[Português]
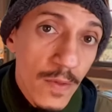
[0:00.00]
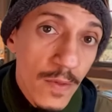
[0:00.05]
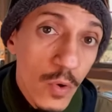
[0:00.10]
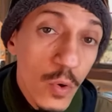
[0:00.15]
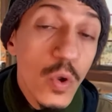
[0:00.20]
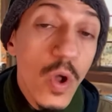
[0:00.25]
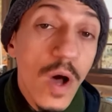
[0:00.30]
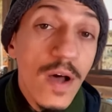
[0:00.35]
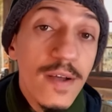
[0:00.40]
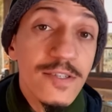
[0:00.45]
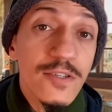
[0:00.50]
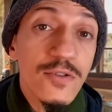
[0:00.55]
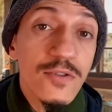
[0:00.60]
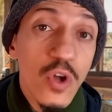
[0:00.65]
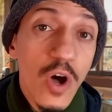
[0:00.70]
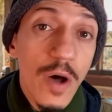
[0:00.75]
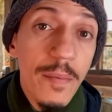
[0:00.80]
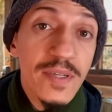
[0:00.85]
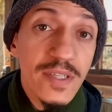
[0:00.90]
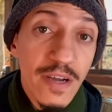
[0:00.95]
O nosso
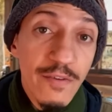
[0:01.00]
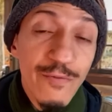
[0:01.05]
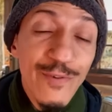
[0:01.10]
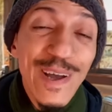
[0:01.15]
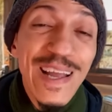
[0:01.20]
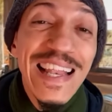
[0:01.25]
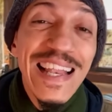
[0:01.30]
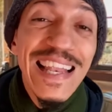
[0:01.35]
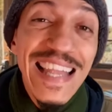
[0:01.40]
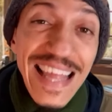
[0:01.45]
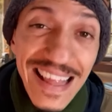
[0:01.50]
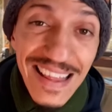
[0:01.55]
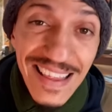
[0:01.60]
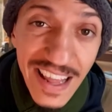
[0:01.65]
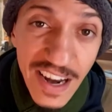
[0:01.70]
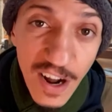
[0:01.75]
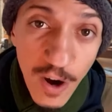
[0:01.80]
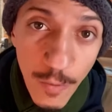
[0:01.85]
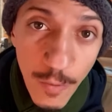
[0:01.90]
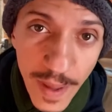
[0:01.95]
nome já foi
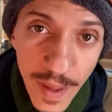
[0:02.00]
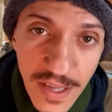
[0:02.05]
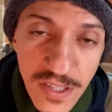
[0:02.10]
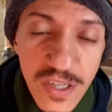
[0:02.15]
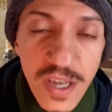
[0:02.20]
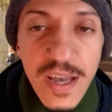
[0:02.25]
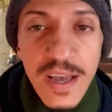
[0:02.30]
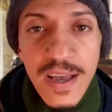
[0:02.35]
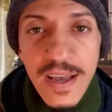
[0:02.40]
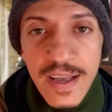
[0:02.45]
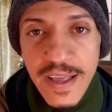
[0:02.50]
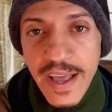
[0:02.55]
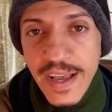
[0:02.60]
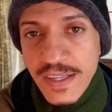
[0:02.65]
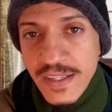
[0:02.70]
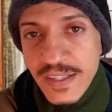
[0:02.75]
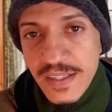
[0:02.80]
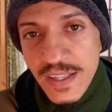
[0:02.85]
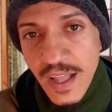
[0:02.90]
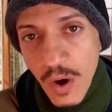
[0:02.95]
literalmente
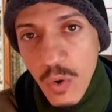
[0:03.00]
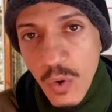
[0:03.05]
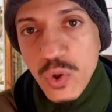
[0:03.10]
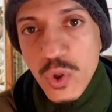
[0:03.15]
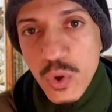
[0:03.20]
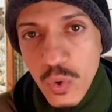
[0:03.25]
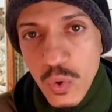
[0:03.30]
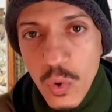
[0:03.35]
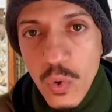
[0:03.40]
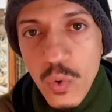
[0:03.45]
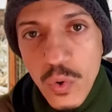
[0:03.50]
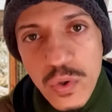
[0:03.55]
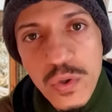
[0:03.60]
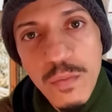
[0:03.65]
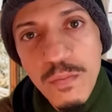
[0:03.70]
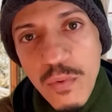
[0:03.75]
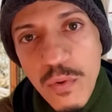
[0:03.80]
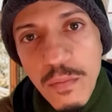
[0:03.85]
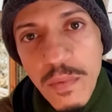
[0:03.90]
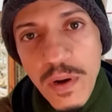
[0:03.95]
questão de
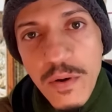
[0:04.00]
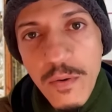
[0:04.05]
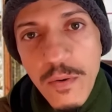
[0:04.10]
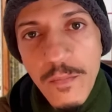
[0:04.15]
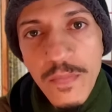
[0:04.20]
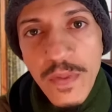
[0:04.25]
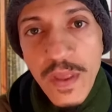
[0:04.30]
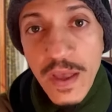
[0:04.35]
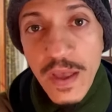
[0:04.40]
concurso público.